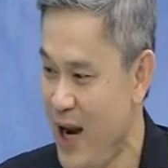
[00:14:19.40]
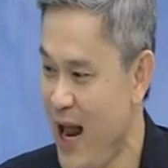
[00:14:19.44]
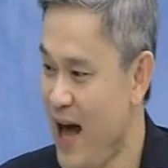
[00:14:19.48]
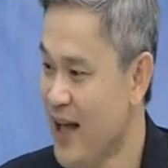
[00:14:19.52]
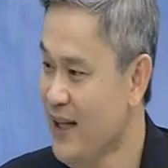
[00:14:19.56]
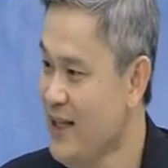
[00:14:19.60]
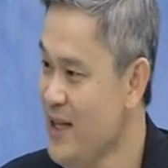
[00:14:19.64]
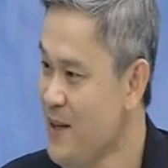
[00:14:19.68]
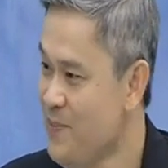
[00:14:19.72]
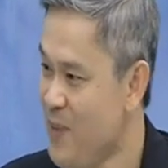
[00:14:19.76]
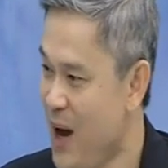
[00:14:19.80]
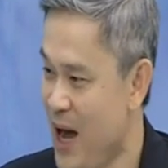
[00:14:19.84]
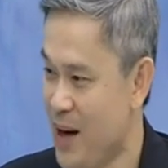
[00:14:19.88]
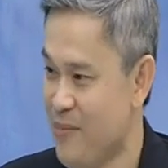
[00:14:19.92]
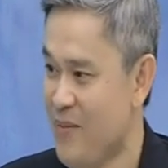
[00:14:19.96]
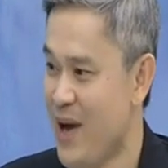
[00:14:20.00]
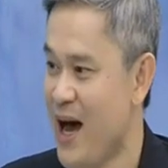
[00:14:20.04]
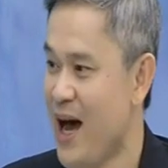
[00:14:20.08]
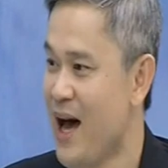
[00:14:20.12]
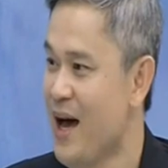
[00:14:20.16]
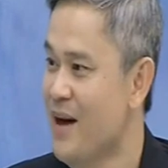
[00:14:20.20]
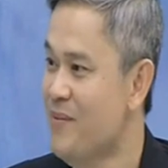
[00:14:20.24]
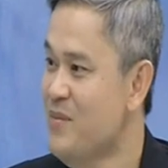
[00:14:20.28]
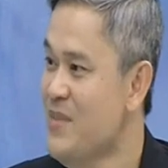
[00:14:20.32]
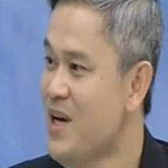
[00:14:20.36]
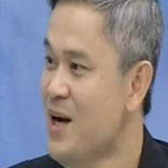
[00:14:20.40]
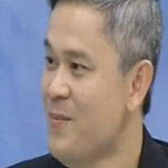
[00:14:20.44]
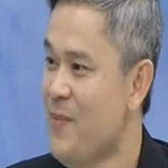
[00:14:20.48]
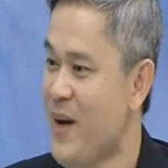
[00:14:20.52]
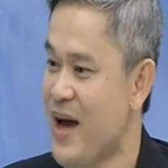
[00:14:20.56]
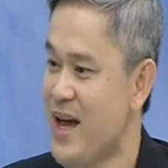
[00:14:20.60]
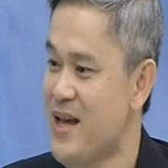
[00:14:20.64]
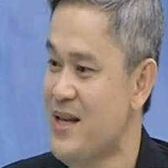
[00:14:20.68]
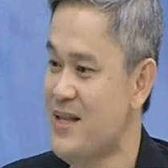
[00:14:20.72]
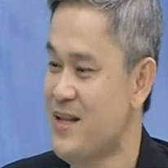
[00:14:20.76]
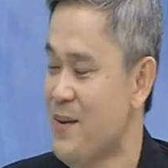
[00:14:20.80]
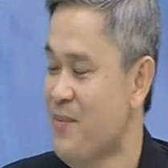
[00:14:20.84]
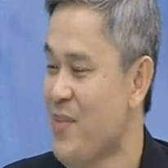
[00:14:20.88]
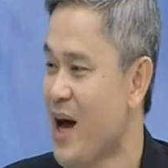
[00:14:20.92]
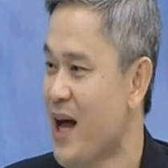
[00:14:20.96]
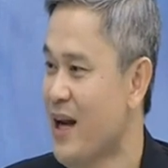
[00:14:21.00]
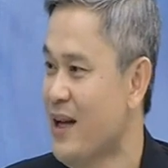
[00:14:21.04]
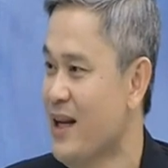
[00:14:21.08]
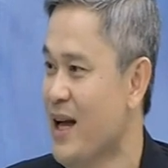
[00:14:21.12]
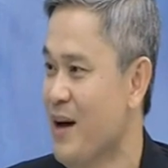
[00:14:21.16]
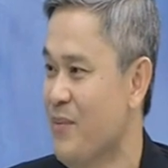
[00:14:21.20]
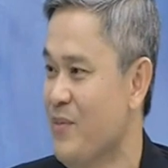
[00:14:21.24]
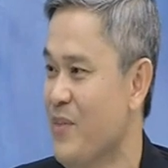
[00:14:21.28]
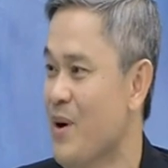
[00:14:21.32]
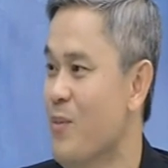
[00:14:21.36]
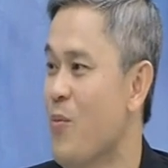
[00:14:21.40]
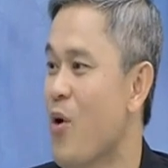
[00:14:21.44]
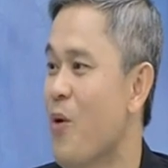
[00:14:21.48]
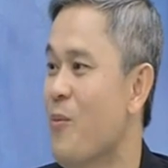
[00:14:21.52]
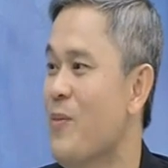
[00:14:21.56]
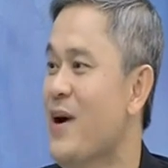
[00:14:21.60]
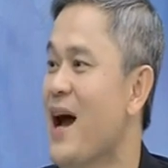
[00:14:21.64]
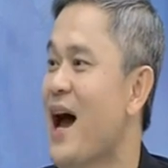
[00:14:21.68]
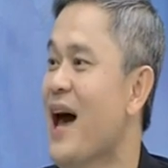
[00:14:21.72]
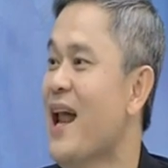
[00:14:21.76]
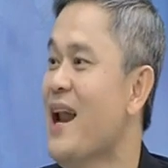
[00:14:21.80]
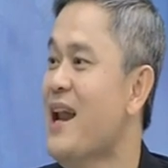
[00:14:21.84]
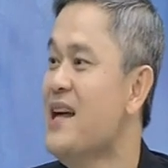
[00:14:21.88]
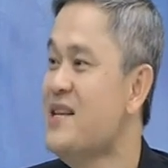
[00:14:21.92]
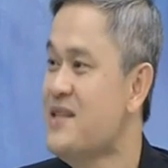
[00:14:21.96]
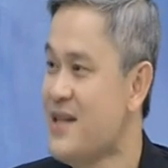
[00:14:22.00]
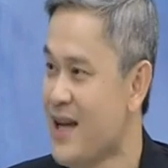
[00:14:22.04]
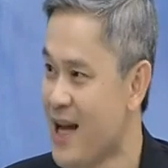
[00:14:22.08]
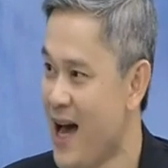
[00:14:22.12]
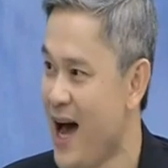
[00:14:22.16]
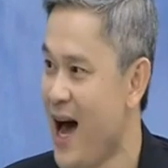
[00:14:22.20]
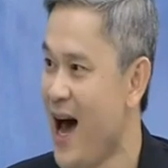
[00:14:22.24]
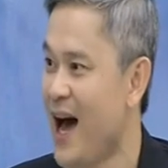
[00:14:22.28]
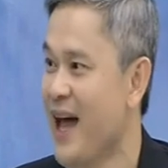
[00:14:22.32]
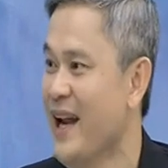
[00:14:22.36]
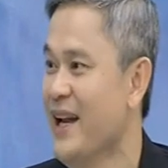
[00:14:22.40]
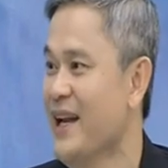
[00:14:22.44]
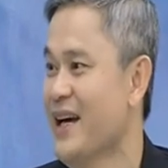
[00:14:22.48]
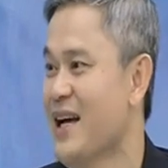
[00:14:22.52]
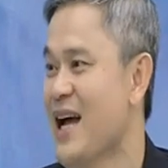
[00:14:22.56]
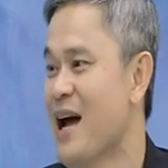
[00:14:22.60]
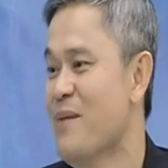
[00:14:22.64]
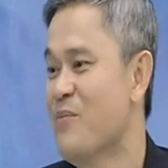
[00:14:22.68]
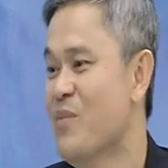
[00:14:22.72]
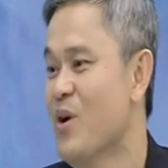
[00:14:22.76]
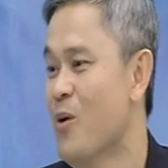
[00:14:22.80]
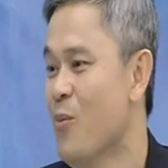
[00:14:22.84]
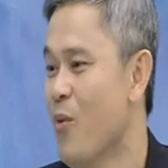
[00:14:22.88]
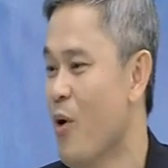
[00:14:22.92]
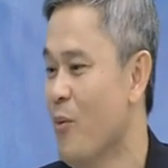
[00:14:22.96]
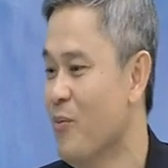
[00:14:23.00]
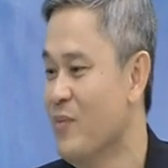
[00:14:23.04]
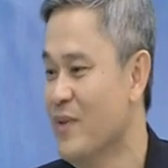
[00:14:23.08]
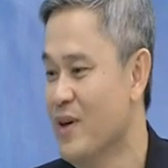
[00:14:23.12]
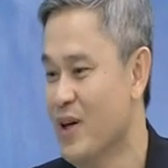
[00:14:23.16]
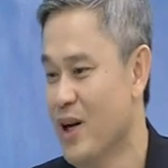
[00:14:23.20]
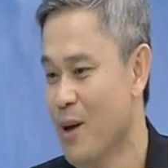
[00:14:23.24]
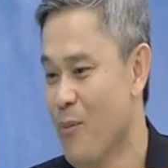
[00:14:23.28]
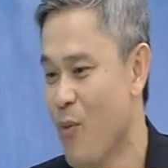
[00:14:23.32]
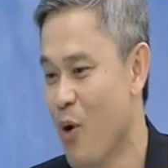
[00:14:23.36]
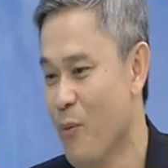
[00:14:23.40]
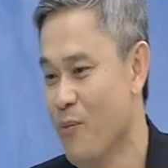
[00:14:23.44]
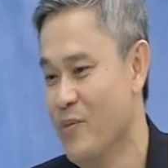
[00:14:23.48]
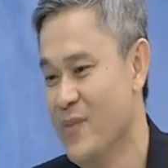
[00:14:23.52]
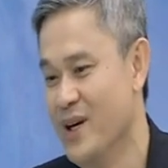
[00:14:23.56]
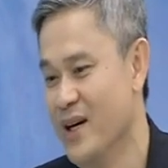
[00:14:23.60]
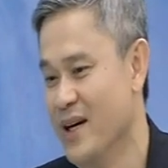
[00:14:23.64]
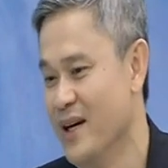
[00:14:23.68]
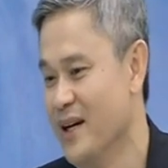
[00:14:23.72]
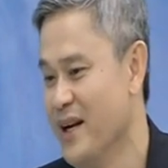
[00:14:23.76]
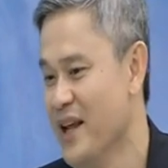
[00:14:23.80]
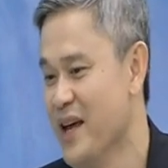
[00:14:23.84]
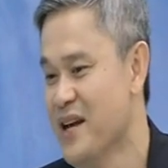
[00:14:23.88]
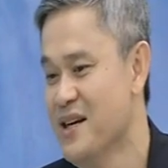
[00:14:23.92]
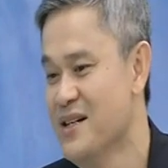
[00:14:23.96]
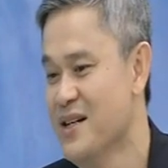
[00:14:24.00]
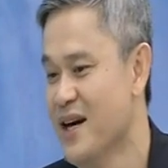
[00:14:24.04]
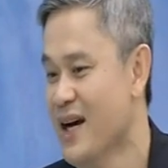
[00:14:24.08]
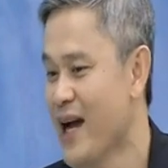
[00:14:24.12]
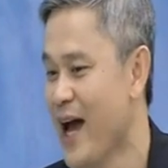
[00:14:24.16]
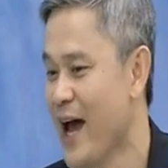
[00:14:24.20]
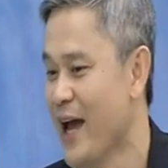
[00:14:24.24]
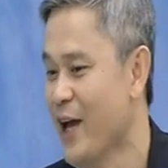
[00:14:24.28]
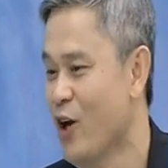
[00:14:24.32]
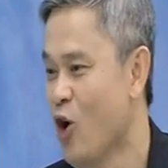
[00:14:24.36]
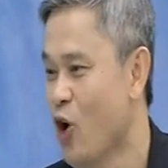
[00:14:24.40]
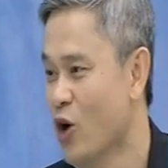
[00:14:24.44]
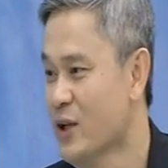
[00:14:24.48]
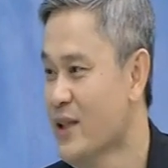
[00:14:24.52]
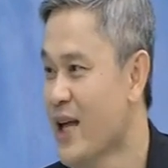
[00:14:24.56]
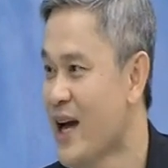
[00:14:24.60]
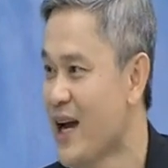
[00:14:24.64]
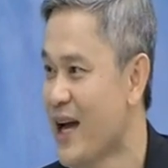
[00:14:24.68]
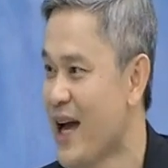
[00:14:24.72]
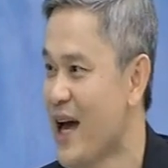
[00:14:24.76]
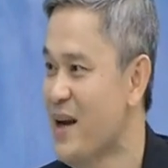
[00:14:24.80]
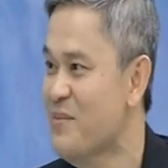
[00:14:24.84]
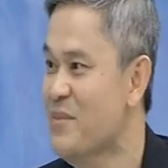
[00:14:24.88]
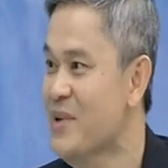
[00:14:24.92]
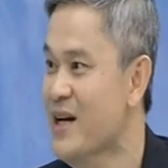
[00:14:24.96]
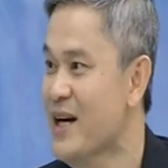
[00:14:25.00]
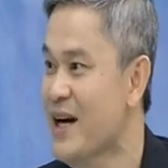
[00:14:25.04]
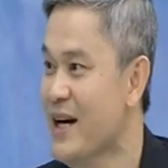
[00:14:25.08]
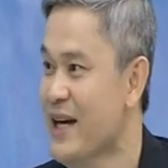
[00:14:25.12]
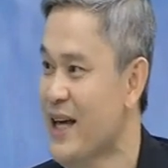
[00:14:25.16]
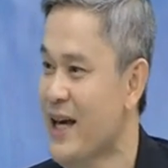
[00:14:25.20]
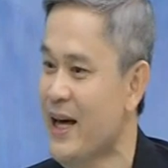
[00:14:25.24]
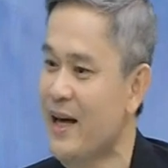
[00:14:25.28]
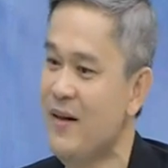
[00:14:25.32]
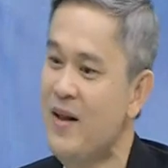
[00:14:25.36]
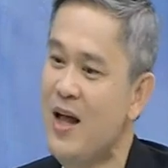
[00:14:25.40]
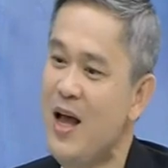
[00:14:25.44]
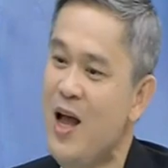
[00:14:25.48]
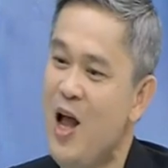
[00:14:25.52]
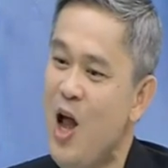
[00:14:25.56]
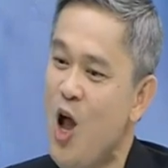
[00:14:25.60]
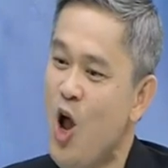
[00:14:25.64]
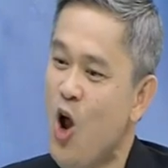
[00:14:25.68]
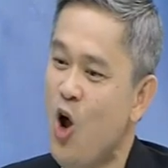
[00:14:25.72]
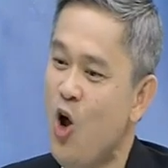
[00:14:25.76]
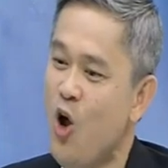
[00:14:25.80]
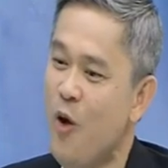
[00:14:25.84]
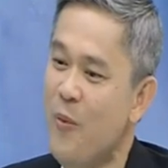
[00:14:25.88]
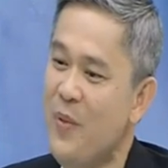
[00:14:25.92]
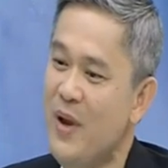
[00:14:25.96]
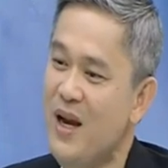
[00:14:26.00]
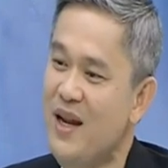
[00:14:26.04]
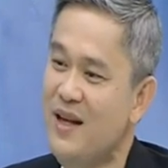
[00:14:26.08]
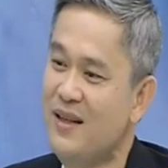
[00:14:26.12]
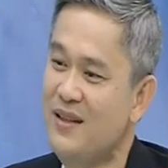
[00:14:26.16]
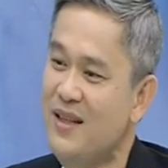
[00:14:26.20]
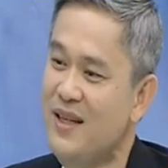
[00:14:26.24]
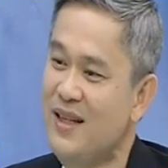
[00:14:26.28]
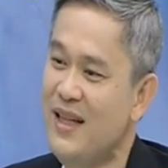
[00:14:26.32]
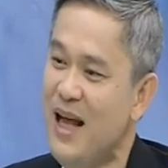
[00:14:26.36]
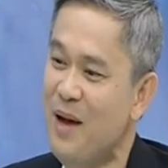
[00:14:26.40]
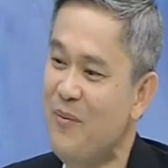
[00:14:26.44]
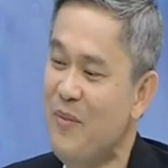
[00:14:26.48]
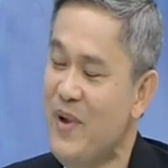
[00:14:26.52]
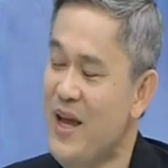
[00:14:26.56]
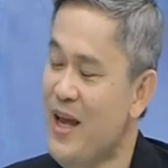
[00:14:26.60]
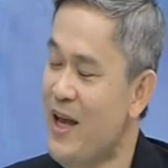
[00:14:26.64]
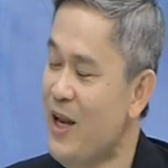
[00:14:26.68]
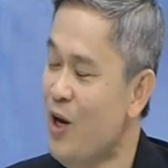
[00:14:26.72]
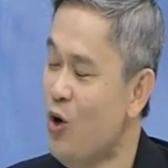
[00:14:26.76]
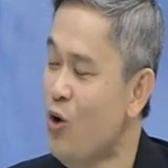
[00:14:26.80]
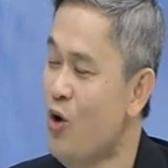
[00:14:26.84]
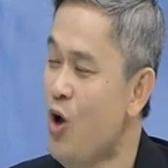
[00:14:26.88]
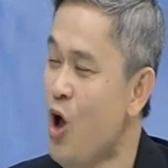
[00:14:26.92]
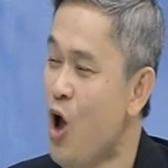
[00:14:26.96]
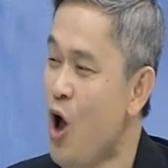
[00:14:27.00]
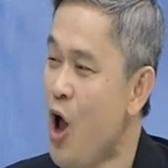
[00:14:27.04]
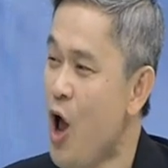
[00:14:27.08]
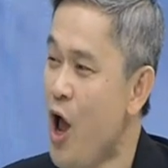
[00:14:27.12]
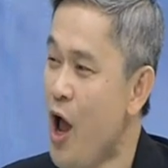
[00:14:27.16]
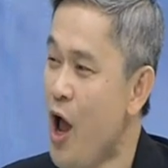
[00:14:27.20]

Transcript: เวลาที่ผ่านมาเมื่อไปสัมผัสกับระบบงานราชการนะครับระบบระบบในเครือข่ายของทางการเมืองเนี่ยก็เป็นเรื่องที่ทำให้เห็น